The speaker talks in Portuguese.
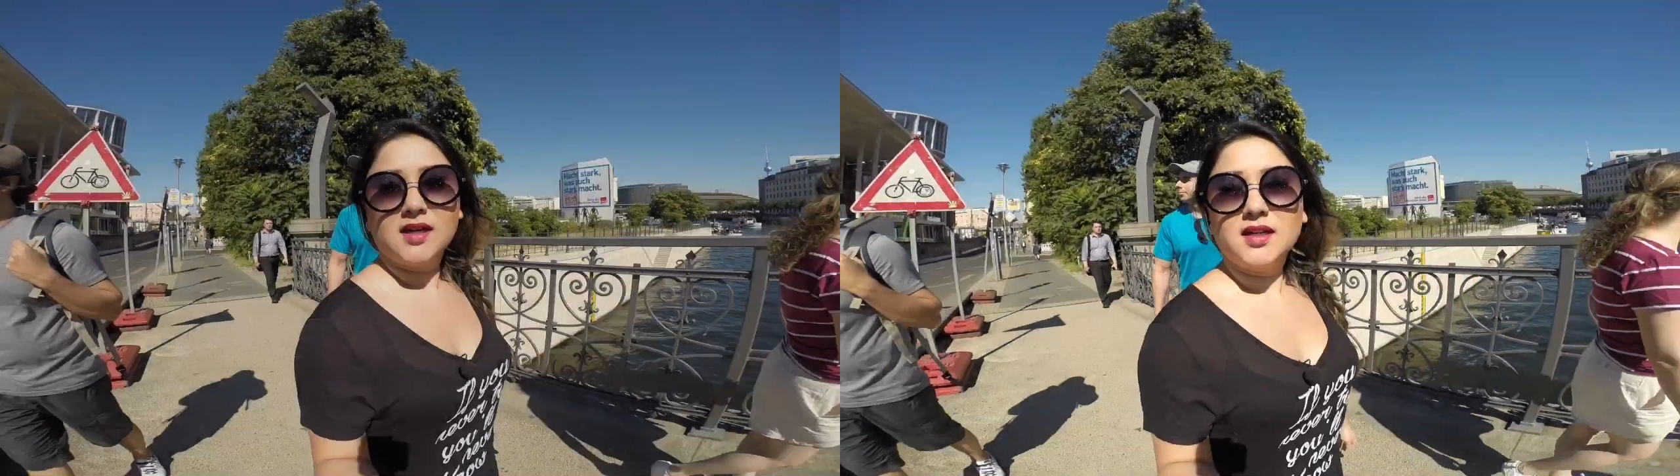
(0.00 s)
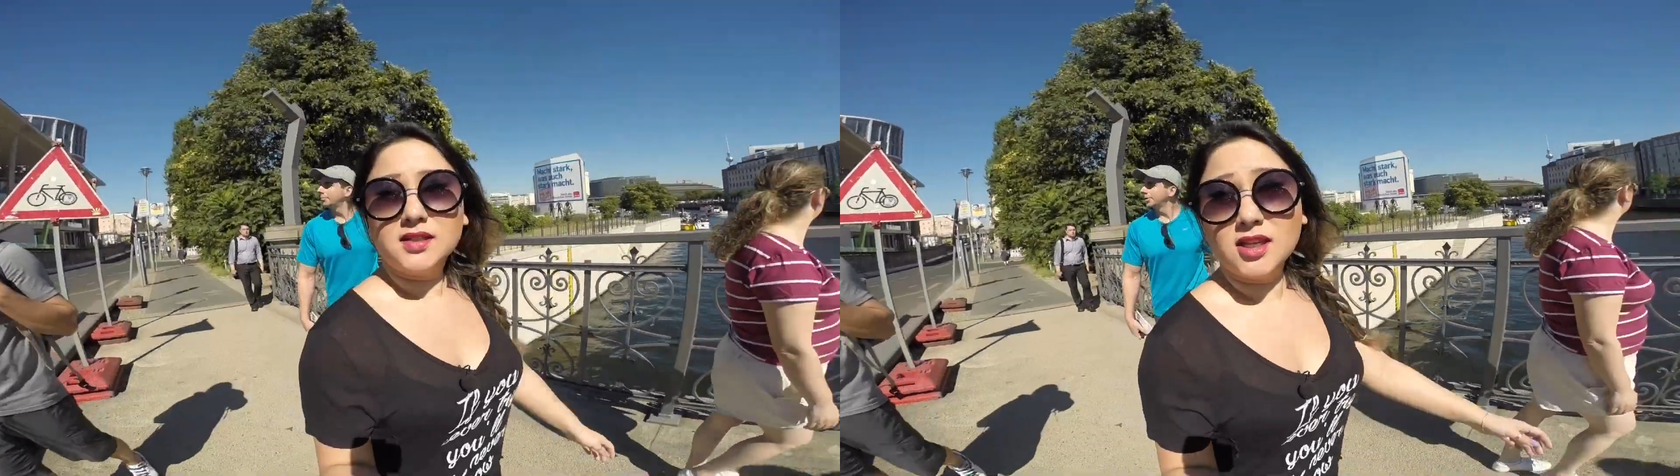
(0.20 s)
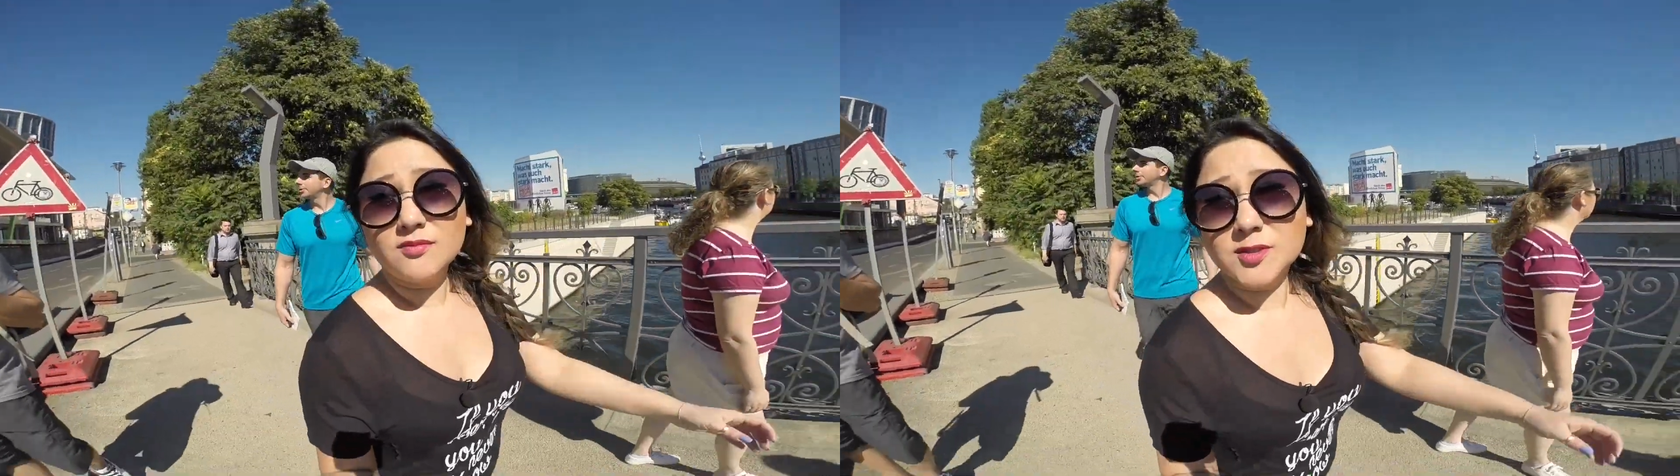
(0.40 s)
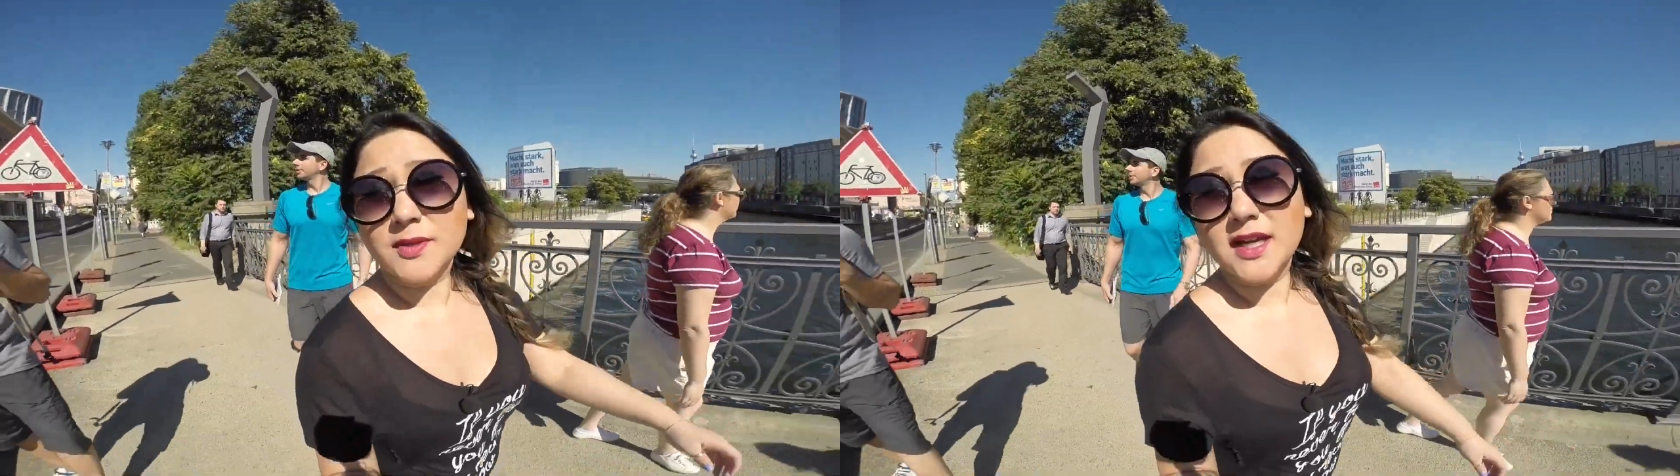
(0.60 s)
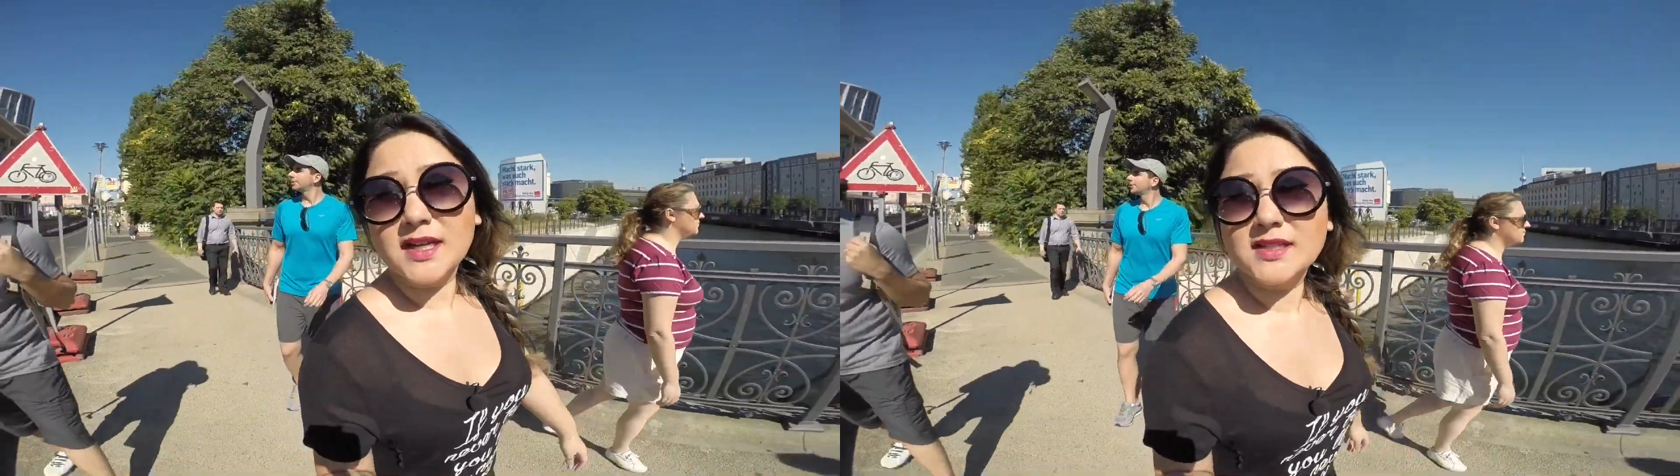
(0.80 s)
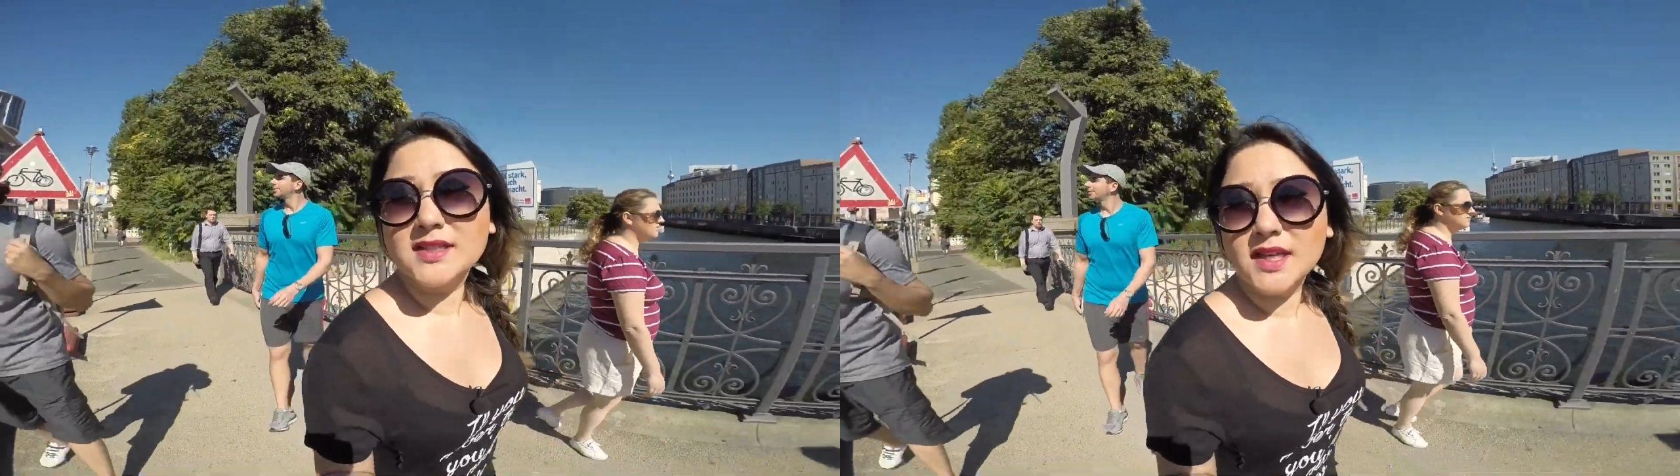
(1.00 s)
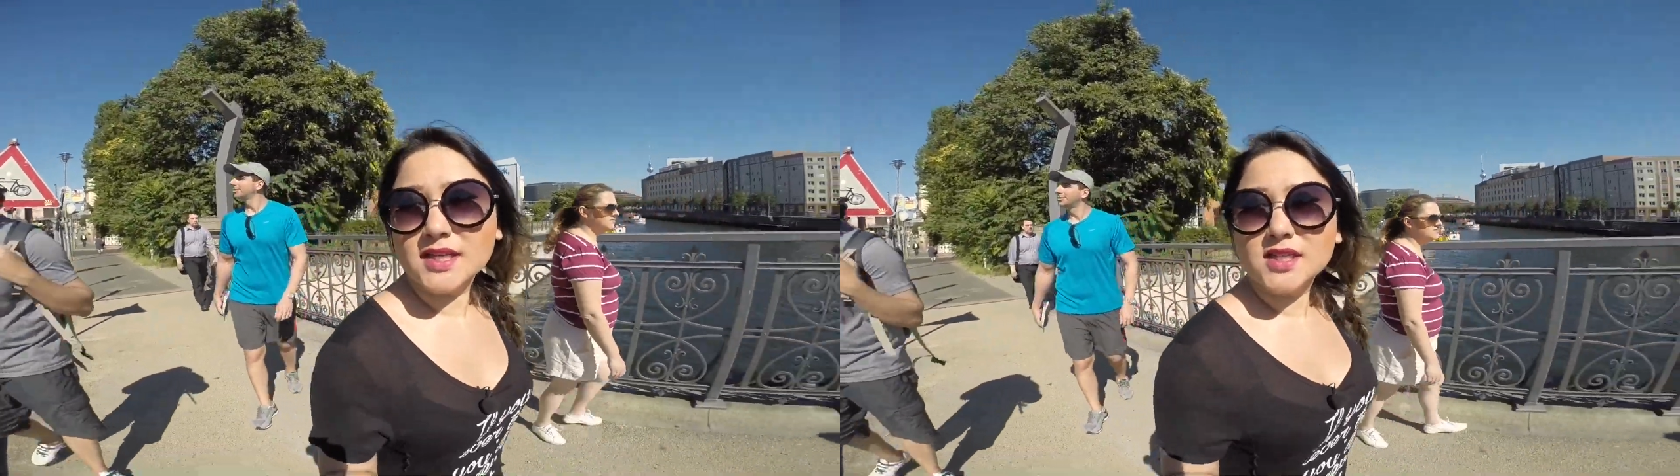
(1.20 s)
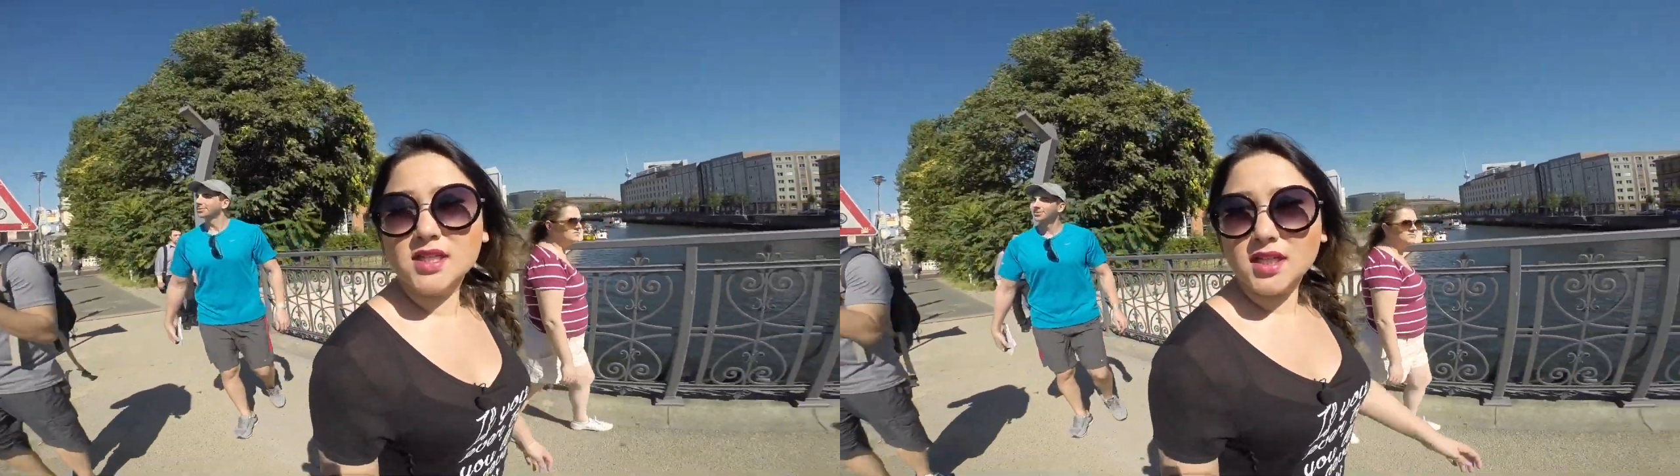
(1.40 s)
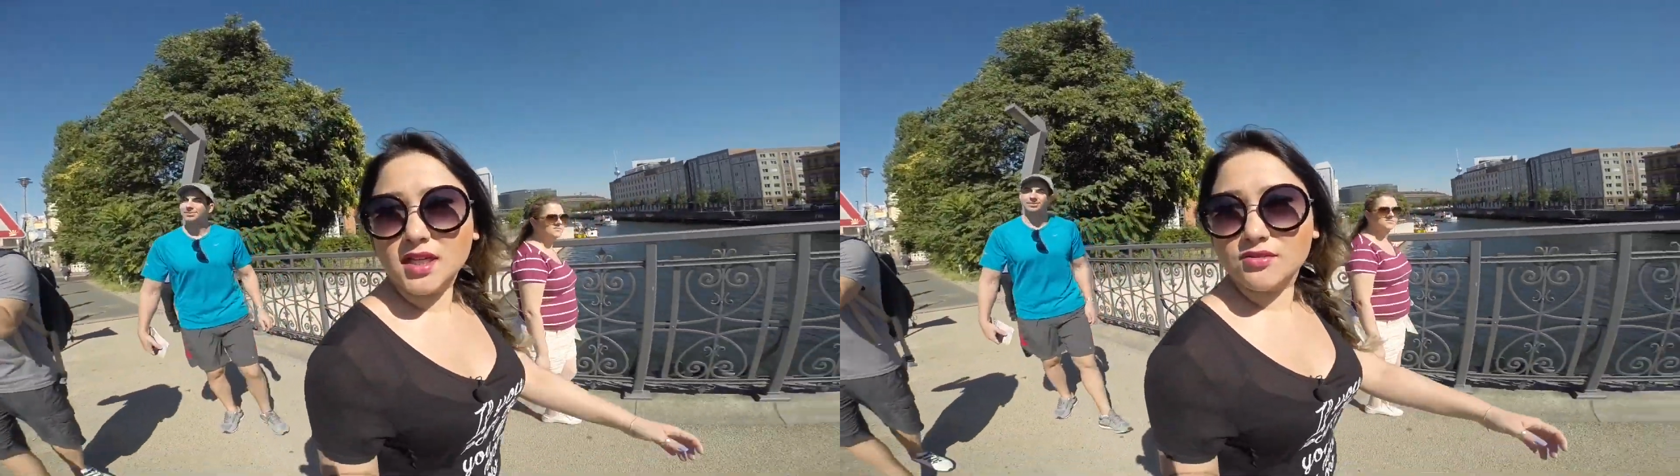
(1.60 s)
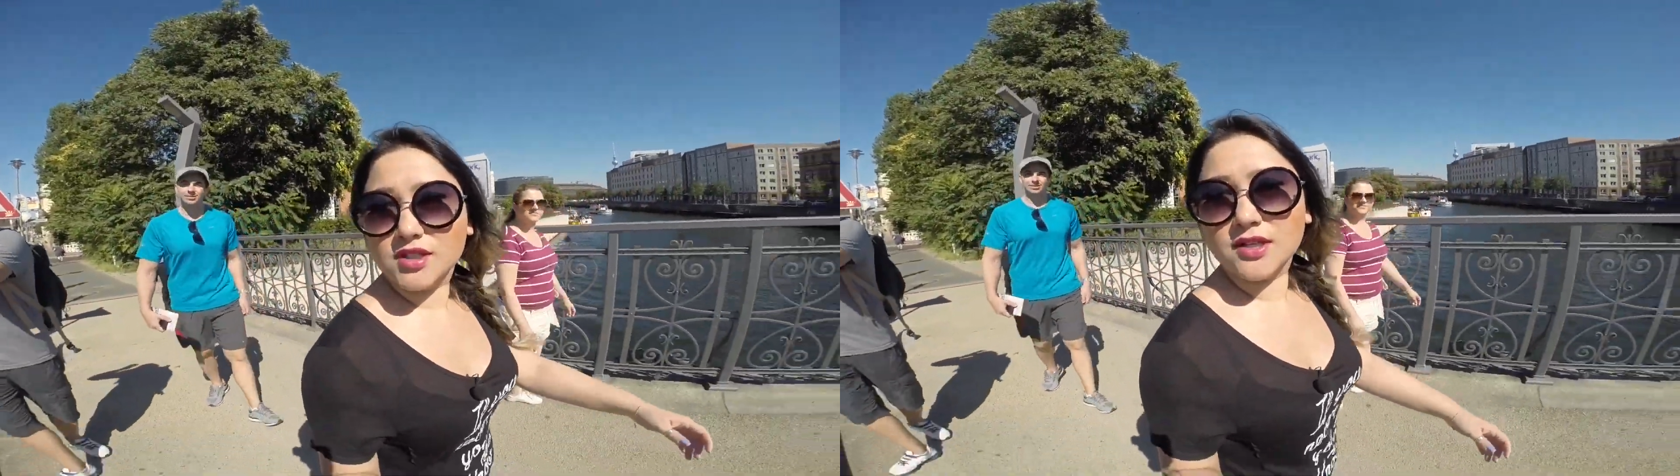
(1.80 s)
Andamos pra cacete, a gente tá
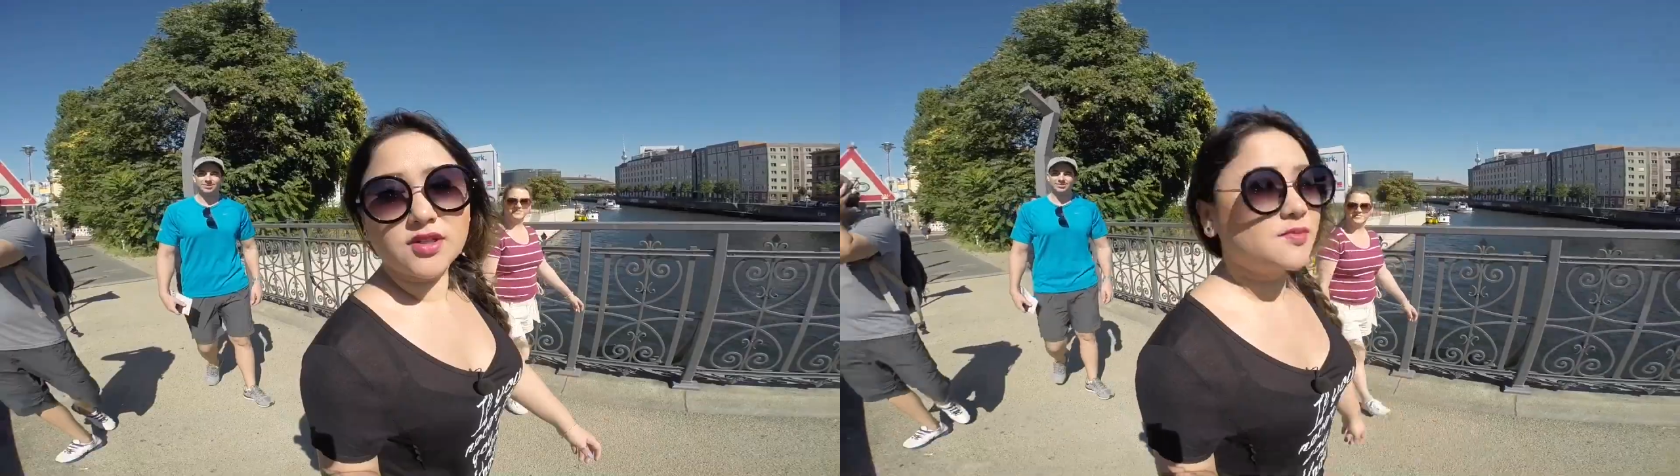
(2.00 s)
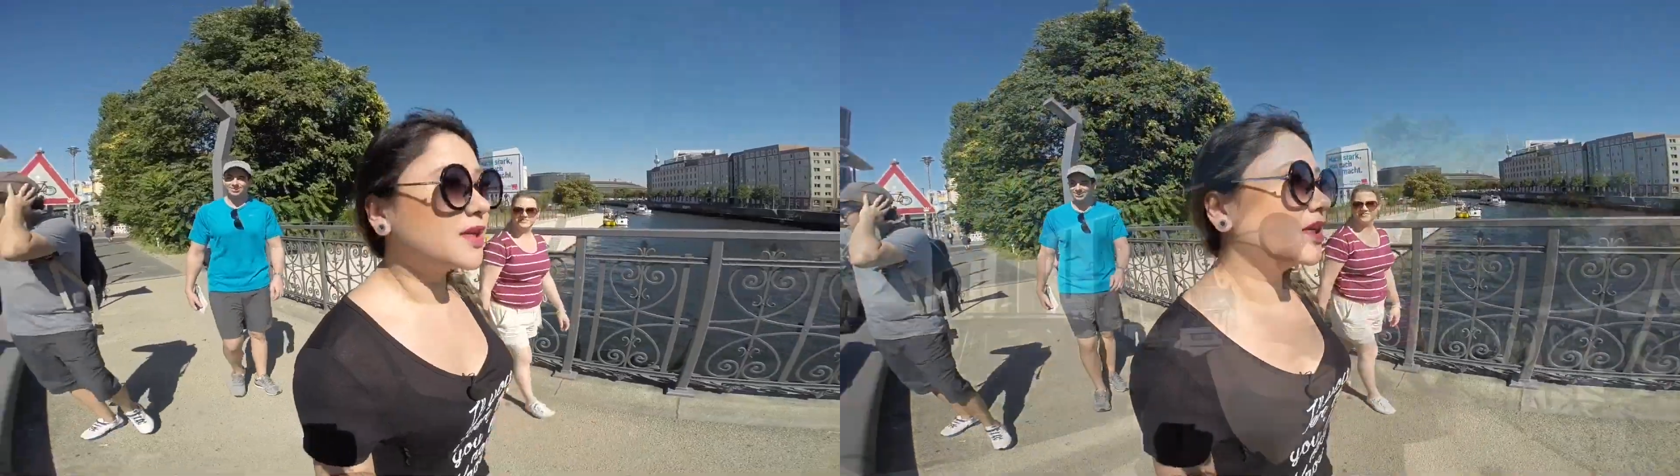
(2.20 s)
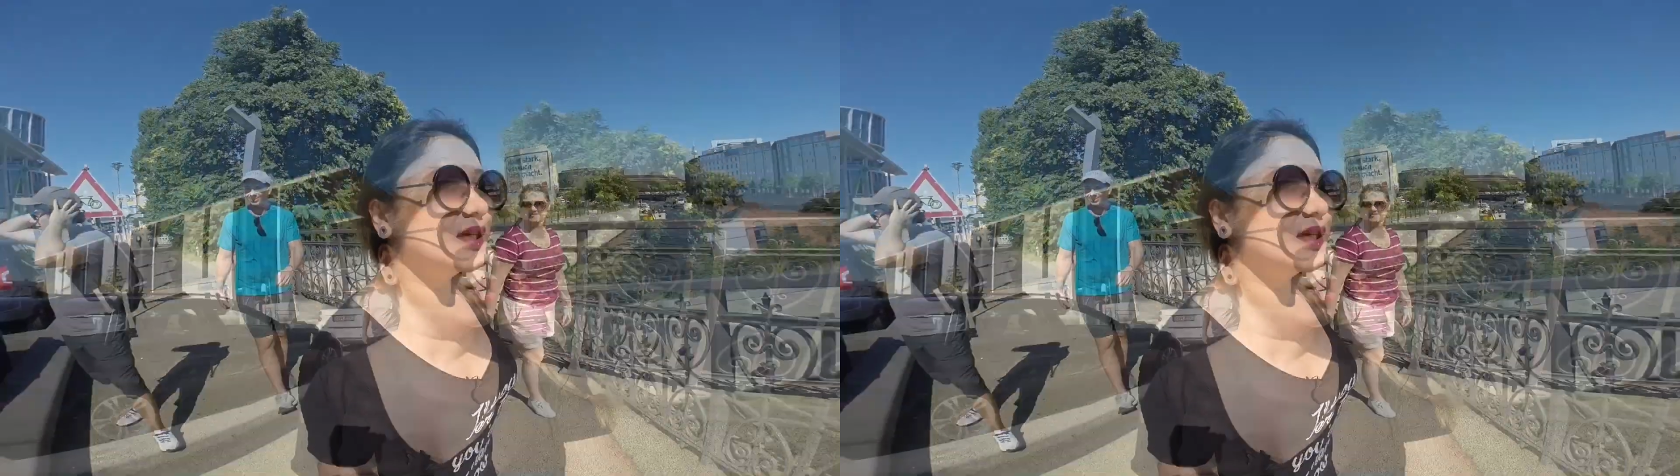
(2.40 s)
aqui no centro de Berlim.